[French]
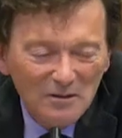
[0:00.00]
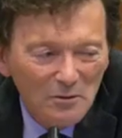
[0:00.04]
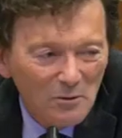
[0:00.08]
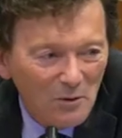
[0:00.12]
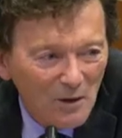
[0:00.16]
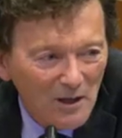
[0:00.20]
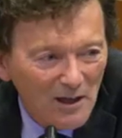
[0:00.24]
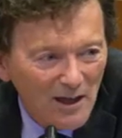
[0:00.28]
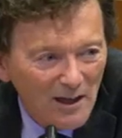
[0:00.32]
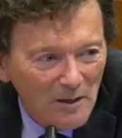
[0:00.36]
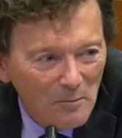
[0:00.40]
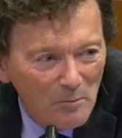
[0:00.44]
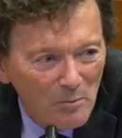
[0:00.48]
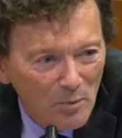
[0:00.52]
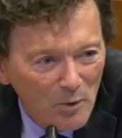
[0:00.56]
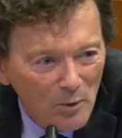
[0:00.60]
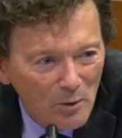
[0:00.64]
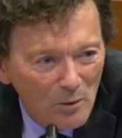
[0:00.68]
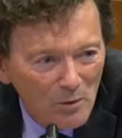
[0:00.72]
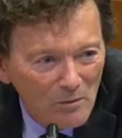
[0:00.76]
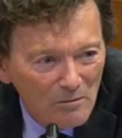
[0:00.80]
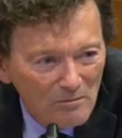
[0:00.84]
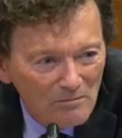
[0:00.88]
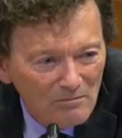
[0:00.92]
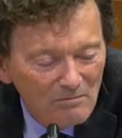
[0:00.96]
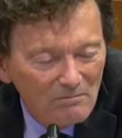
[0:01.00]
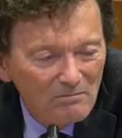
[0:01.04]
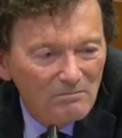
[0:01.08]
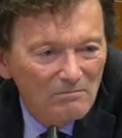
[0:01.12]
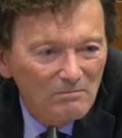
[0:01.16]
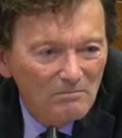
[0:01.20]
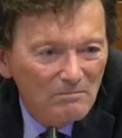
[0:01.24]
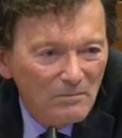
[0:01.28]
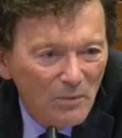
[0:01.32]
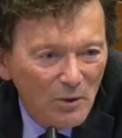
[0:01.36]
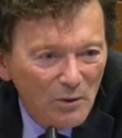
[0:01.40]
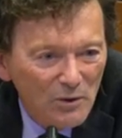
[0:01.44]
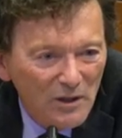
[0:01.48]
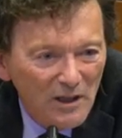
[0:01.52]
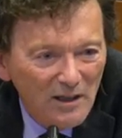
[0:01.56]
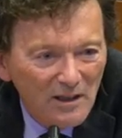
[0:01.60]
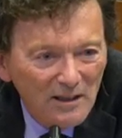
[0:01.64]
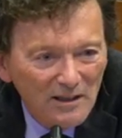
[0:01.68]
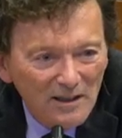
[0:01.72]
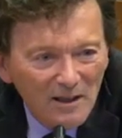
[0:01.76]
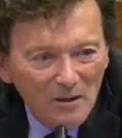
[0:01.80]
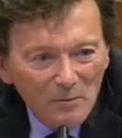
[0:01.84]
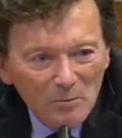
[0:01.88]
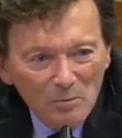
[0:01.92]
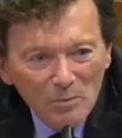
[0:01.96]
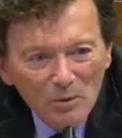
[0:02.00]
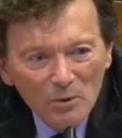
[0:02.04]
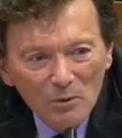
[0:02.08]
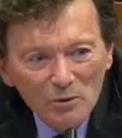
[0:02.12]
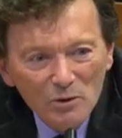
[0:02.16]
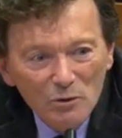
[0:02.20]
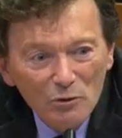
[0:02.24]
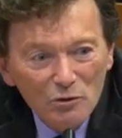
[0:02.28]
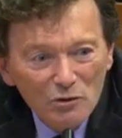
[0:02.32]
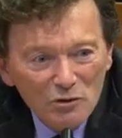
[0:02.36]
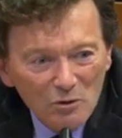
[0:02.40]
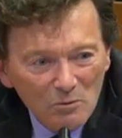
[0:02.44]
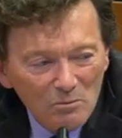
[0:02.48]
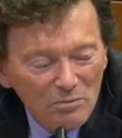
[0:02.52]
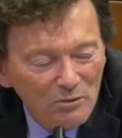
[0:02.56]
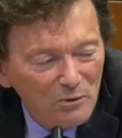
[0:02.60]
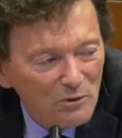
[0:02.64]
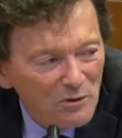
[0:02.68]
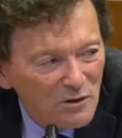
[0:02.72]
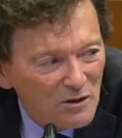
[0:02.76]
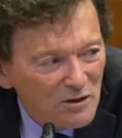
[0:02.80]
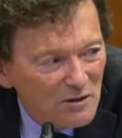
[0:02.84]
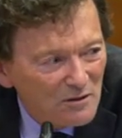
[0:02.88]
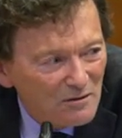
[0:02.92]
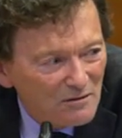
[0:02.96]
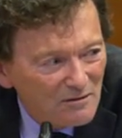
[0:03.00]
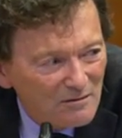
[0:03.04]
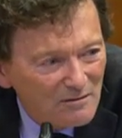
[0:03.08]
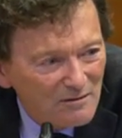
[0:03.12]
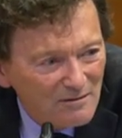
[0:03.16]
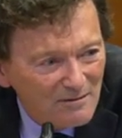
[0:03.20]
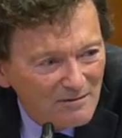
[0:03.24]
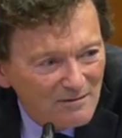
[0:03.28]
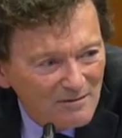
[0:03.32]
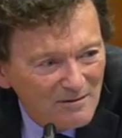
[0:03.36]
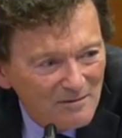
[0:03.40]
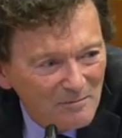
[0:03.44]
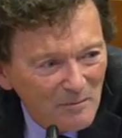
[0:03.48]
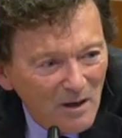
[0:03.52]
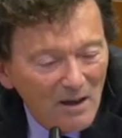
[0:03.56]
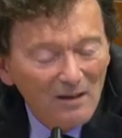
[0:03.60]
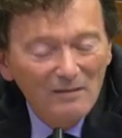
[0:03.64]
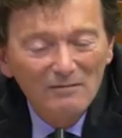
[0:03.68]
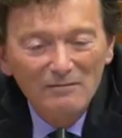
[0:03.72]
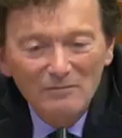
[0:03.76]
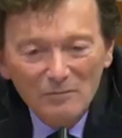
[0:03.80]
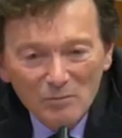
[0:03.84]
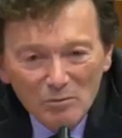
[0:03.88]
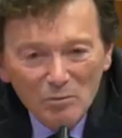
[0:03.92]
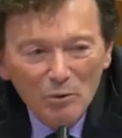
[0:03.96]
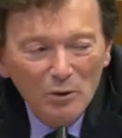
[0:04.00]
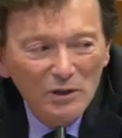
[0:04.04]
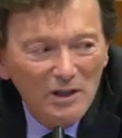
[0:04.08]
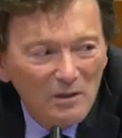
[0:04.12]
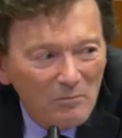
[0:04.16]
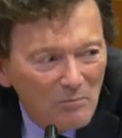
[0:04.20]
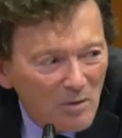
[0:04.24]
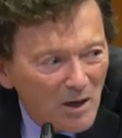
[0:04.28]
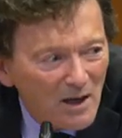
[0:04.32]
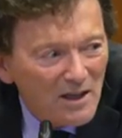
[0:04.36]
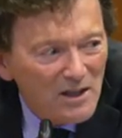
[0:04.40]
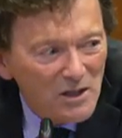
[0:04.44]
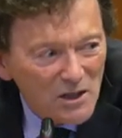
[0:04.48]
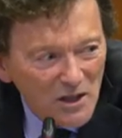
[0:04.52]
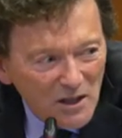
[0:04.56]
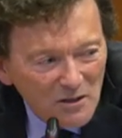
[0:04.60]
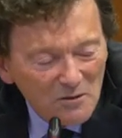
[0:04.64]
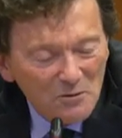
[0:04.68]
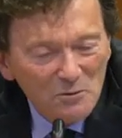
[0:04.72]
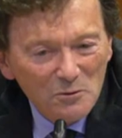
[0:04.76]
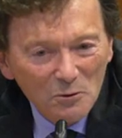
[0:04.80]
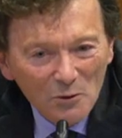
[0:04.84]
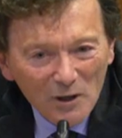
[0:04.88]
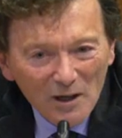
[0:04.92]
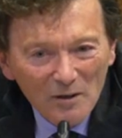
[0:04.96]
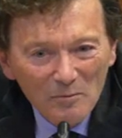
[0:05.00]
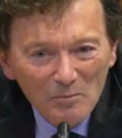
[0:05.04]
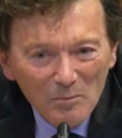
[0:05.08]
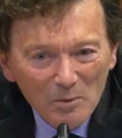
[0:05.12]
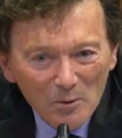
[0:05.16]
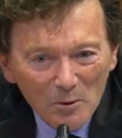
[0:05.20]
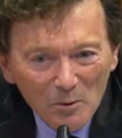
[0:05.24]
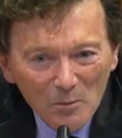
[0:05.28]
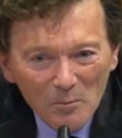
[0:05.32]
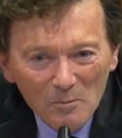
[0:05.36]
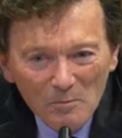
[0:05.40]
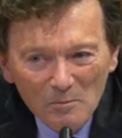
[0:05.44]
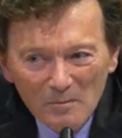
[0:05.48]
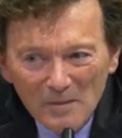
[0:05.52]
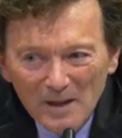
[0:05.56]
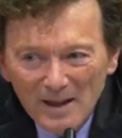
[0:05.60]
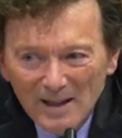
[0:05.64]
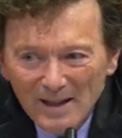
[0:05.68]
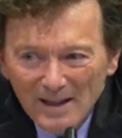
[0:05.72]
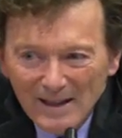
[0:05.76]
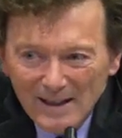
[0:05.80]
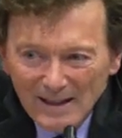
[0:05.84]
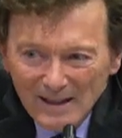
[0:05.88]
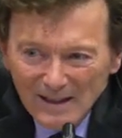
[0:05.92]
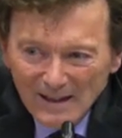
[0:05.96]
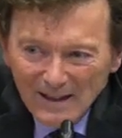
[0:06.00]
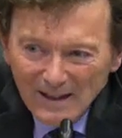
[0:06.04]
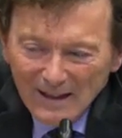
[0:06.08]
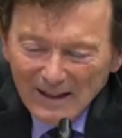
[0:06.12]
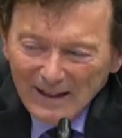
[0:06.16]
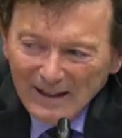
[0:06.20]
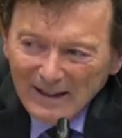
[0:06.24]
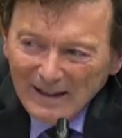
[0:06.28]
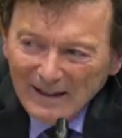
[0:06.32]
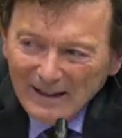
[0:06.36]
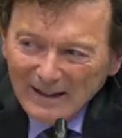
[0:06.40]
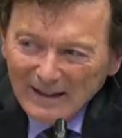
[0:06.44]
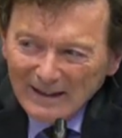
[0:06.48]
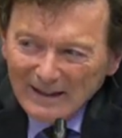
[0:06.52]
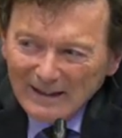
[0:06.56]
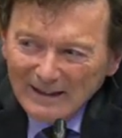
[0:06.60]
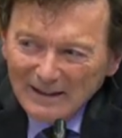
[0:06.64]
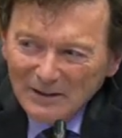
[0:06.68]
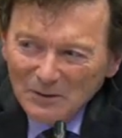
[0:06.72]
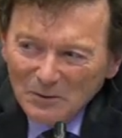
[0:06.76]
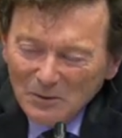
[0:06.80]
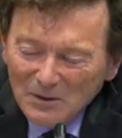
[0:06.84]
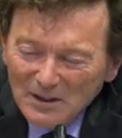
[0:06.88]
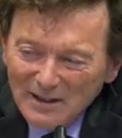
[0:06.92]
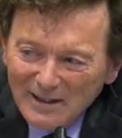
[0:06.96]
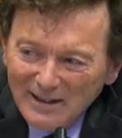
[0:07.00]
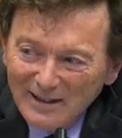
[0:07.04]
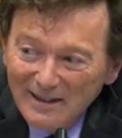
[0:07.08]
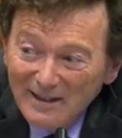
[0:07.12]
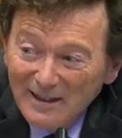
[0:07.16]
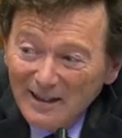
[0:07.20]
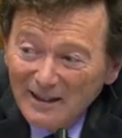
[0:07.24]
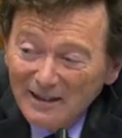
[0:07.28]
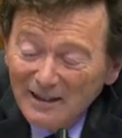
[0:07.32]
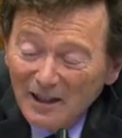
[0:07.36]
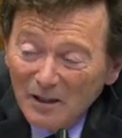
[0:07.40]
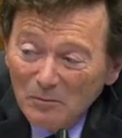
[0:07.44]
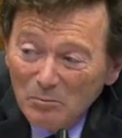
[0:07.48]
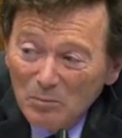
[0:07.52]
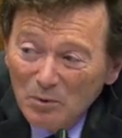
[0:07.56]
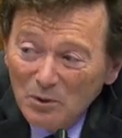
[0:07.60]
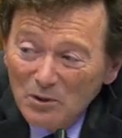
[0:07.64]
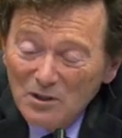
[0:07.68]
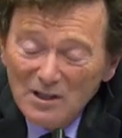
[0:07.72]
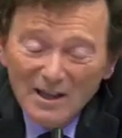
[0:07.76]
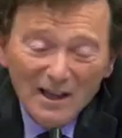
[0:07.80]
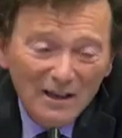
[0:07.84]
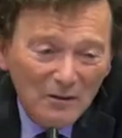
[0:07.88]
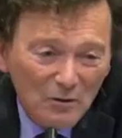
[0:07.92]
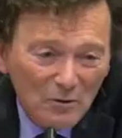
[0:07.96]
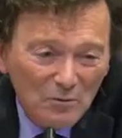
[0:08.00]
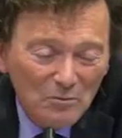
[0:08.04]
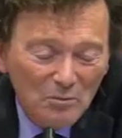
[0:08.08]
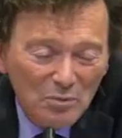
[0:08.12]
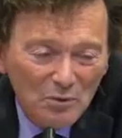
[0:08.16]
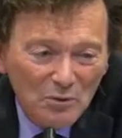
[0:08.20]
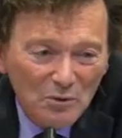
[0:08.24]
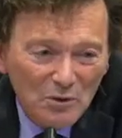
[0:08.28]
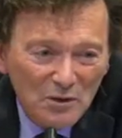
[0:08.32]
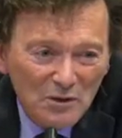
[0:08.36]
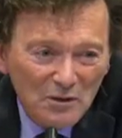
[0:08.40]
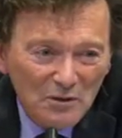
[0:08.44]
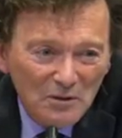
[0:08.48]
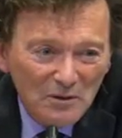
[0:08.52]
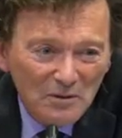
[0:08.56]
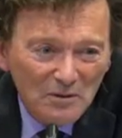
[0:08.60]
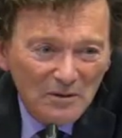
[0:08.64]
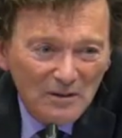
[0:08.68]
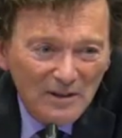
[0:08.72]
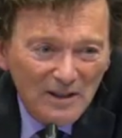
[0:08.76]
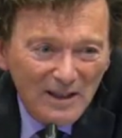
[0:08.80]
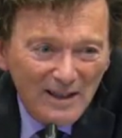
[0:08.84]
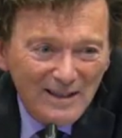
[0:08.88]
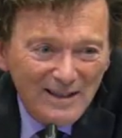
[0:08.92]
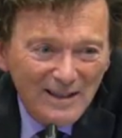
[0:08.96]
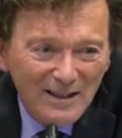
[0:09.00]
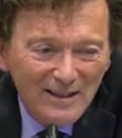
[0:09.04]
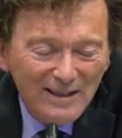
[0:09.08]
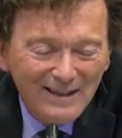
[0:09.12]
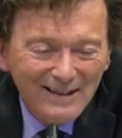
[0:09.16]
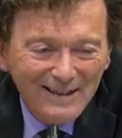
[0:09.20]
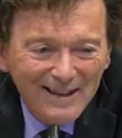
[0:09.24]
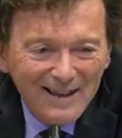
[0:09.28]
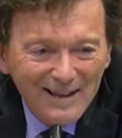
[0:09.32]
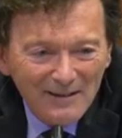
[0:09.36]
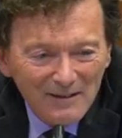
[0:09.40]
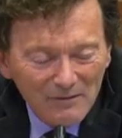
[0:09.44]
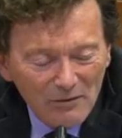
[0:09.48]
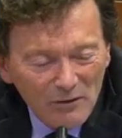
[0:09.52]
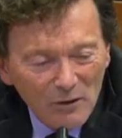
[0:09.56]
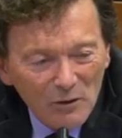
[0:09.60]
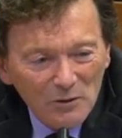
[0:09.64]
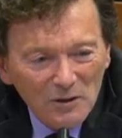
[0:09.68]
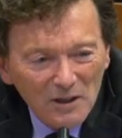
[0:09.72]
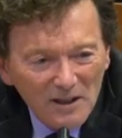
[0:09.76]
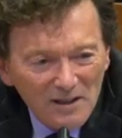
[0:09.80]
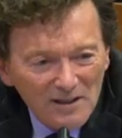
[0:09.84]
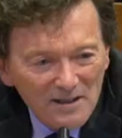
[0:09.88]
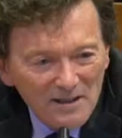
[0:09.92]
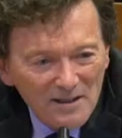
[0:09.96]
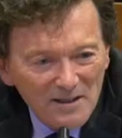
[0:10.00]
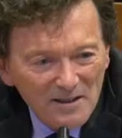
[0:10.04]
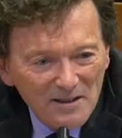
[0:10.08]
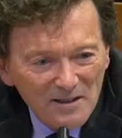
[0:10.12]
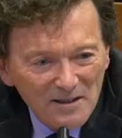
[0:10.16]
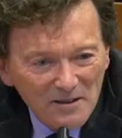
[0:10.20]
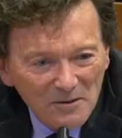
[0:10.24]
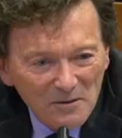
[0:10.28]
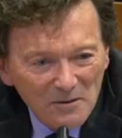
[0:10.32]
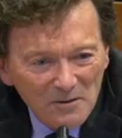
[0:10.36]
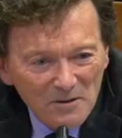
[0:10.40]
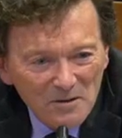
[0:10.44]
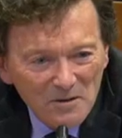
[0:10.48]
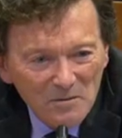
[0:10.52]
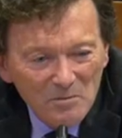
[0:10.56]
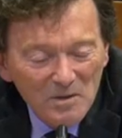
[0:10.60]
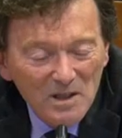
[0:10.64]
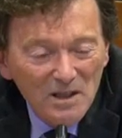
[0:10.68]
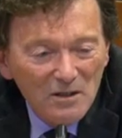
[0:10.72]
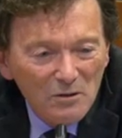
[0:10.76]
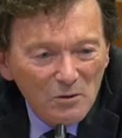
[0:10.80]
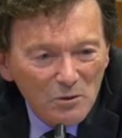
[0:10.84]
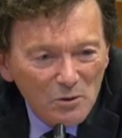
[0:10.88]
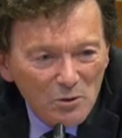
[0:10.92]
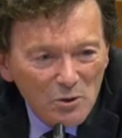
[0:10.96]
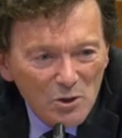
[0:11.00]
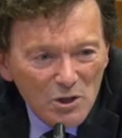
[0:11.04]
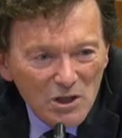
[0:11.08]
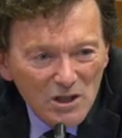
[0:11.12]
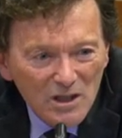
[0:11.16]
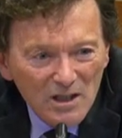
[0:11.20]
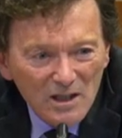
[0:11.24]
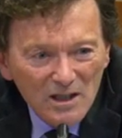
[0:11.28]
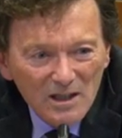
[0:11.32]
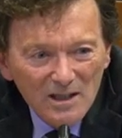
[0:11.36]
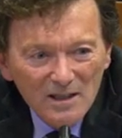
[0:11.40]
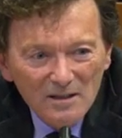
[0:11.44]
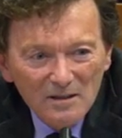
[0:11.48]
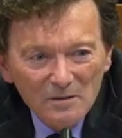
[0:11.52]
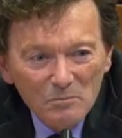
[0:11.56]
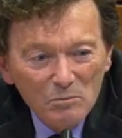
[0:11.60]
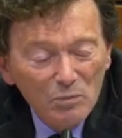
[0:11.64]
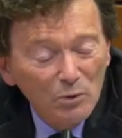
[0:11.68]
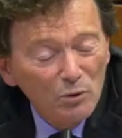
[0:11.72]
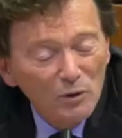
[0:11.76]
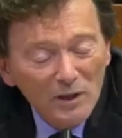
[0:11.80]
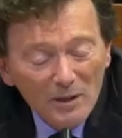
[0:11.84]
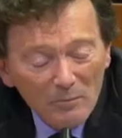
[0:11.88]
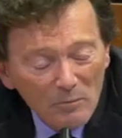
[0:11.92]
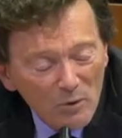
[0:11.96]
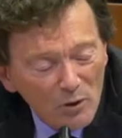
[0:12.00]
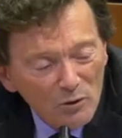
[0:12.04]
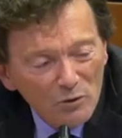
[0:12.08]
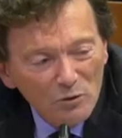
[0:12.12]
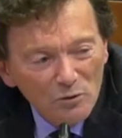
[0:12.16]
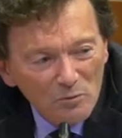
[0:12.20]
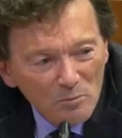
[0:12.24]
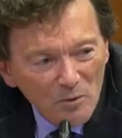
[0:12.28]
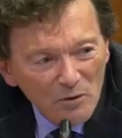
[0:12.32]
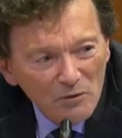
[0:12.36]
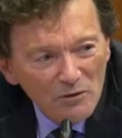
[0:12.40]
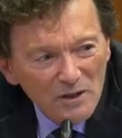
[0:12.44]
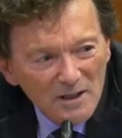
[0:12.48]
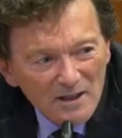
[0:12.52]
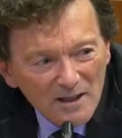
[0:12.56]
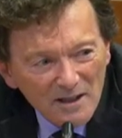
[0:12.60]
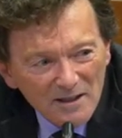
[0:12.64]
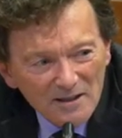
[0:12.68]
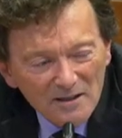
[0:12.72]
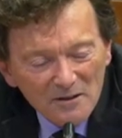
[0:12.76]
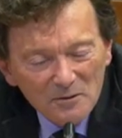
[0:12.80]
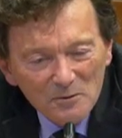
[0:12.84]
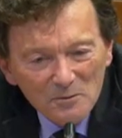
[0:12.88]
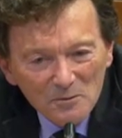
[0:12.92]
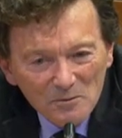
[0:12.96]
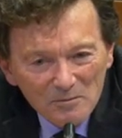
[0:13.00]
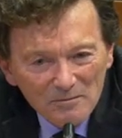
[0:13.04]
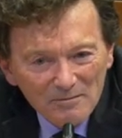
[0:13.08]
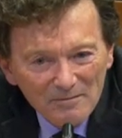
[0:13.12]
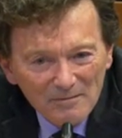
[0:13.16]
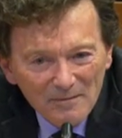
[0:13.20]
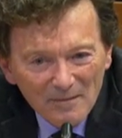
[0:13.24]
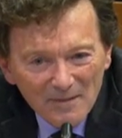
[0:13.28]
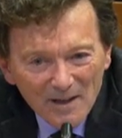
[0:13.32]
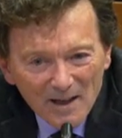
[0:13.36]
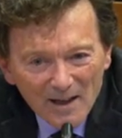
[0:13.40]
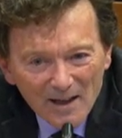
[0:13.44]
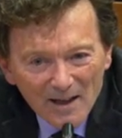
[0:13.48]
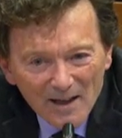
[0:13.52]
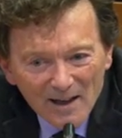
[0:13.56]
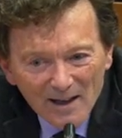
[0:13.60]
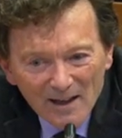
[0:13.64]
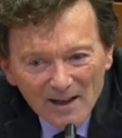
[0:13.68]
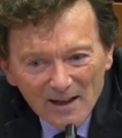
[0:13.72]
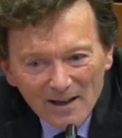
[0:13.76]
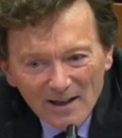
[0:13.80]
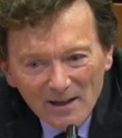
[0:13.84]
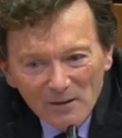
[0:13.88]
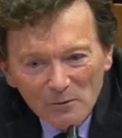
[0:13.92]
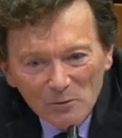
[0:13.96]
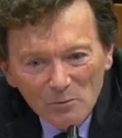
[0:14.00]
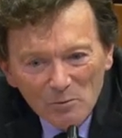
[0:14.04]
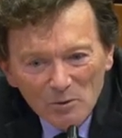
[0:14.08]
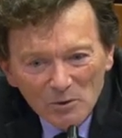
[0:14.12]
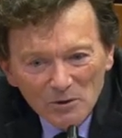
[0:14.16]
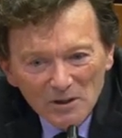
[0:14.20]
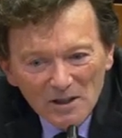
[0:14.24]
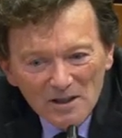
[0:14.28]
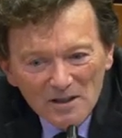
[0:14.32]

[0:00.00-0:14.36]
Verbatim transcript: ni sur l'impôt. Prenez un impôt de 100%, bah, vous ne pourriez pas agir sur l'impôt. Donc si c'est un impôt de 50% et qu'il y a une très forte résistance psychologique pour des bonnes ou de mauvaises raisons à